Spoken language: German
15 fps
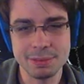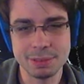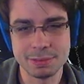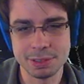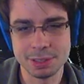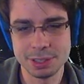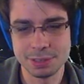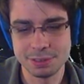wir
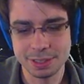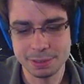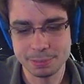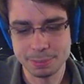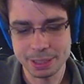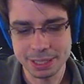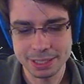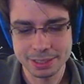wollen auf jeden,
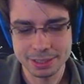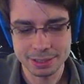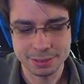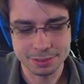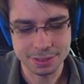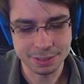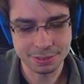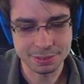Ball,
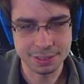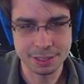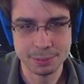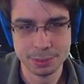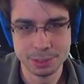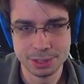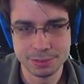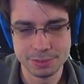auf jeden Fall
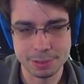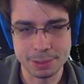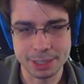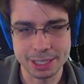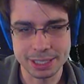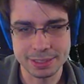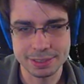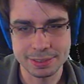müssen wir
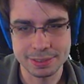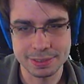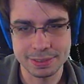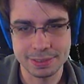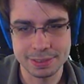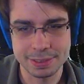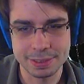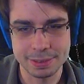beide
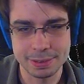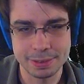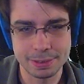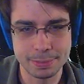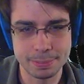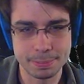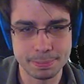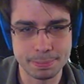
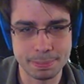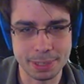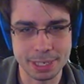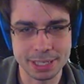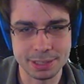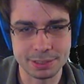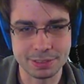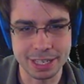
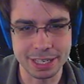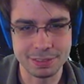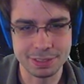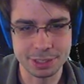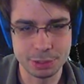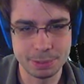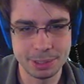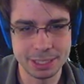beide auf
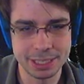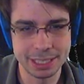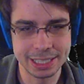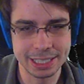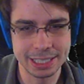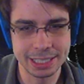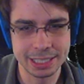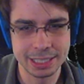Eifer spielen,
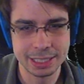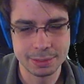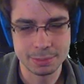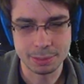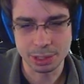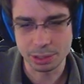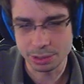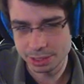denke ich.
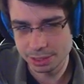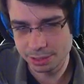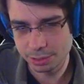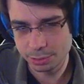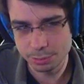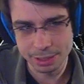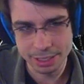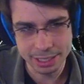Man könnte
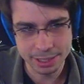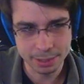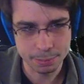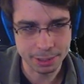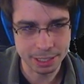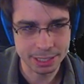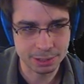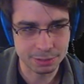auch überlegen, ob
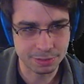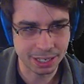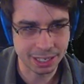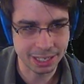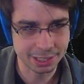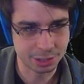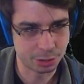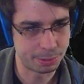einer auf
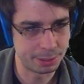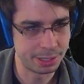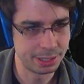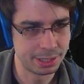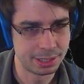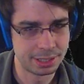Rache spielt.